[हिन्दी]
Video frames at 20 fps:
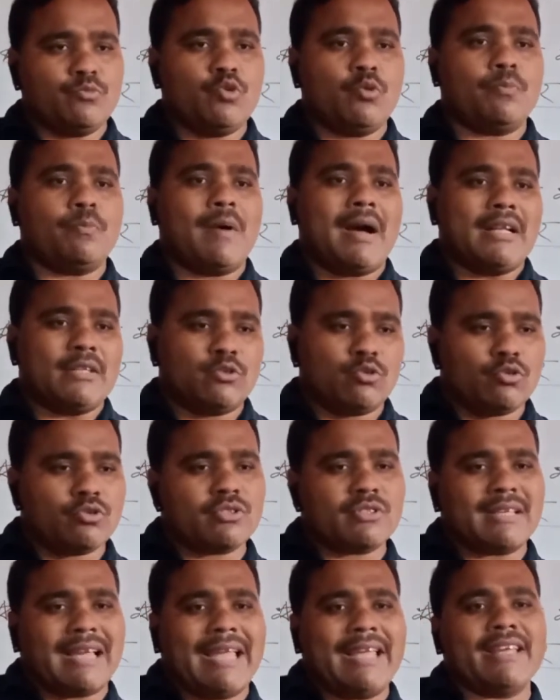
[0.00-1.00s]
जो पांचों
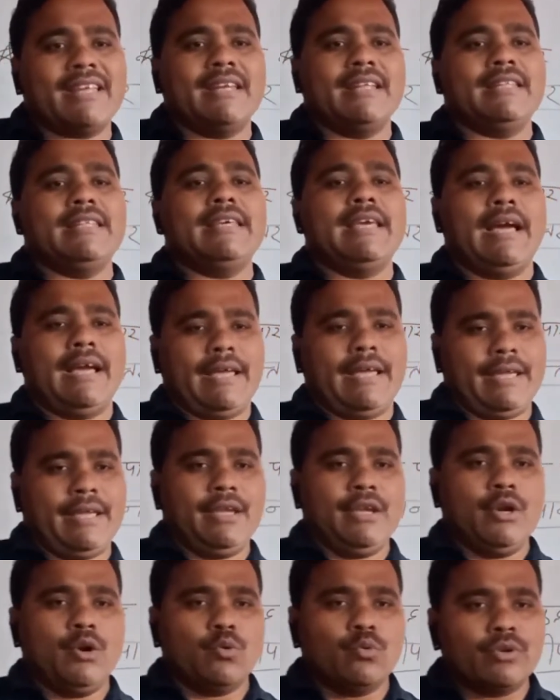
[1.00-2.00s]
सहायक नदियाँ
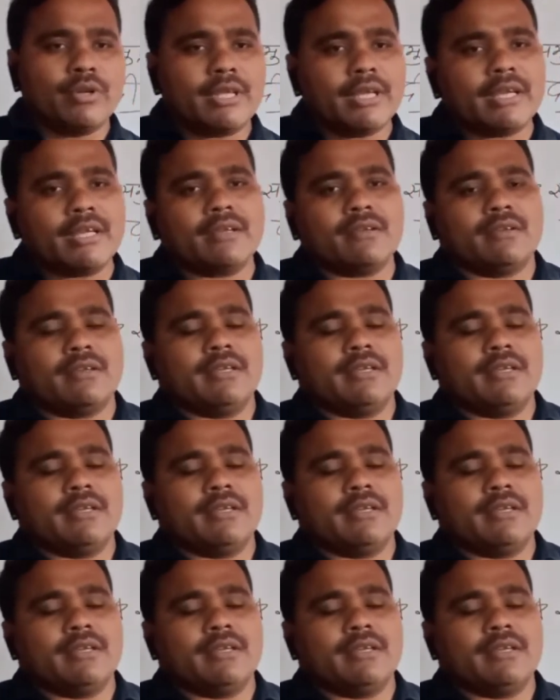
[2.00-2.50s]
हैं उनके